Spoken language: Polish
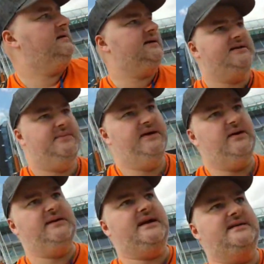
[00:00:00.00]
Git
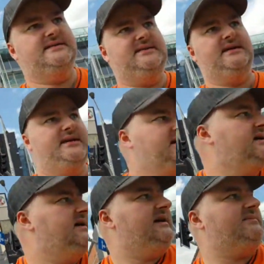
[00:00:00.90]
majonez.
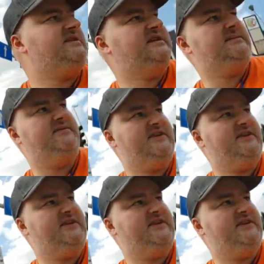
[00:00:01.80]
Ja myślę, żeby